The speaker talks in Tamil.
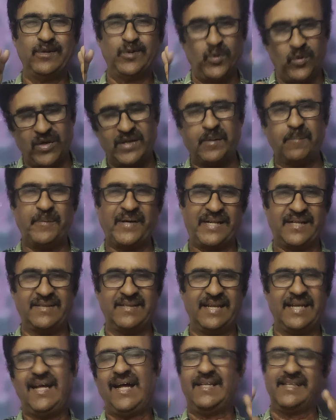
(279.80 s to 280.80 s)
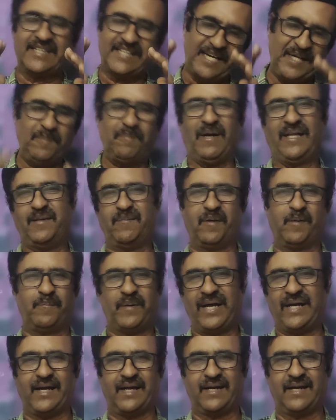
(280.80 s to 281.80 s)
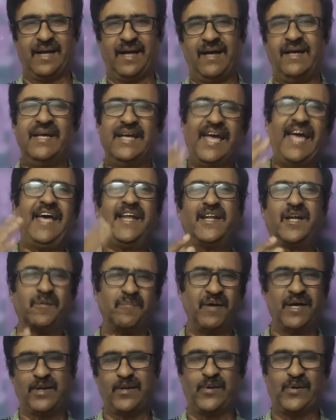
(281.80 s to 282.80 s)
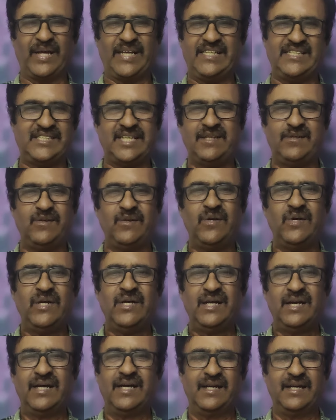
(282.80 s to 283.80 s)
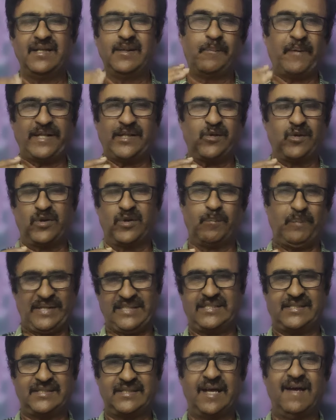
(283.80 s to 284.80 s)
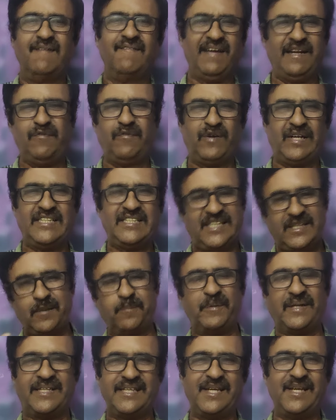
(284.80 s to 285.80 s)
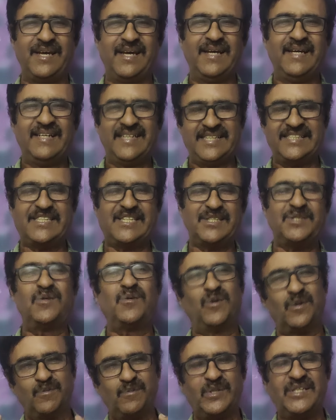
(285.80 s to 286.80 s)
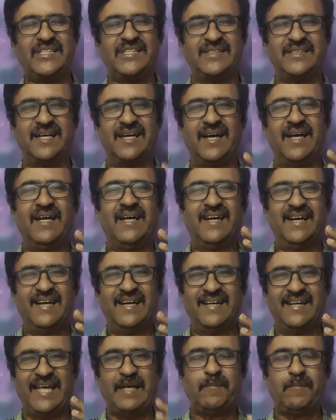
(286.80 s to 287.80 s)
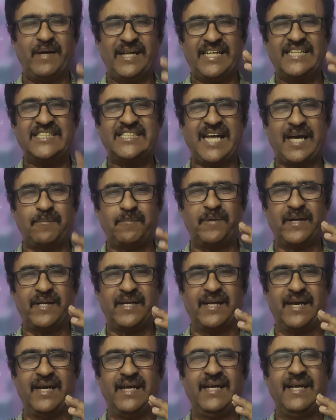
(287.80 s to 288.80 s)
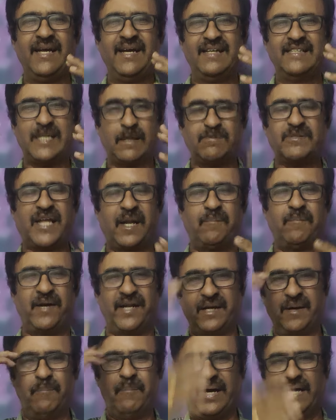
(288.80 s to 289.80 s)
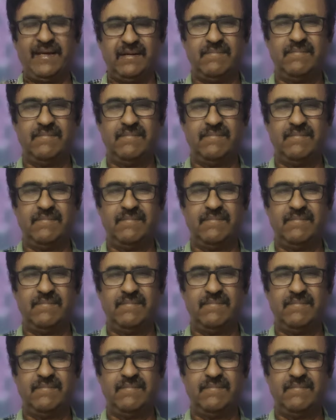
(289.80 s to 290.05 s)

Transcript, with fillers: உருவாக்கப்பட்டதுனால அது கண்டிப்பாக நம்ம பாராட்டலாம் ஏஆர் ரஹ்மானோட இசையும் இந்த படத்துக்கு ஒரு ப்ளஸ் வெல் ஃப்ரெண்ட்ஸ் இதை பற்றி டிஸ்கஷன் உங்களுக்கு பிடிச்சிருந்தா லைக் பண்ணுங்கள் ஷேர் பண்ணுங்கள் சப்ஸ்கிரைப் பண்ணுங்கள் பாய்